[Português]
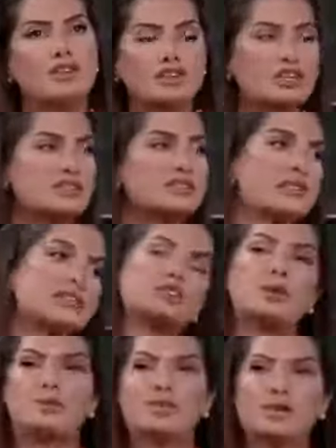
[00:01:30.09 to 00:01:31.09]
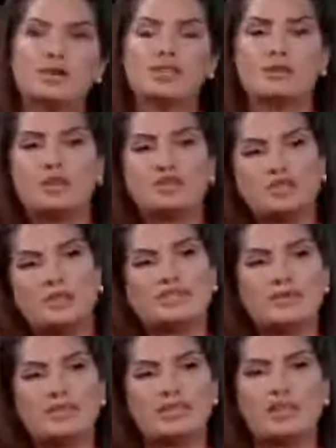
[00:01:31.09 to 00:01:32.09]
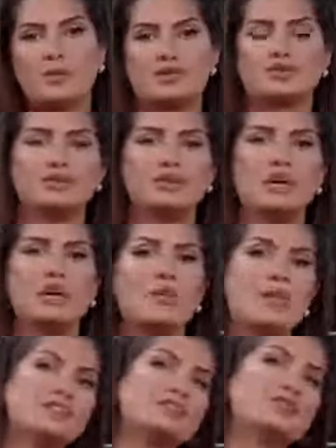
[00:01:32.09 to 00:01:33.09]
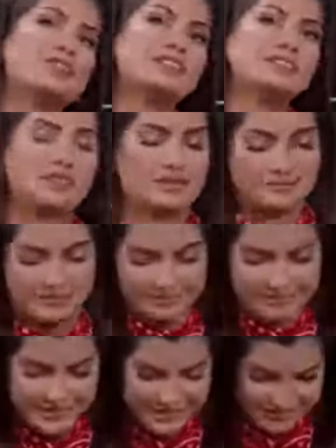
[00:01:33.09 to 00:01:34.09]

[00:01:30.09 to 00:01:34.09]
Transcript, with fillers: Foi só dentre as opções da minha última semana que eu mais com, menos conversei. Eu acho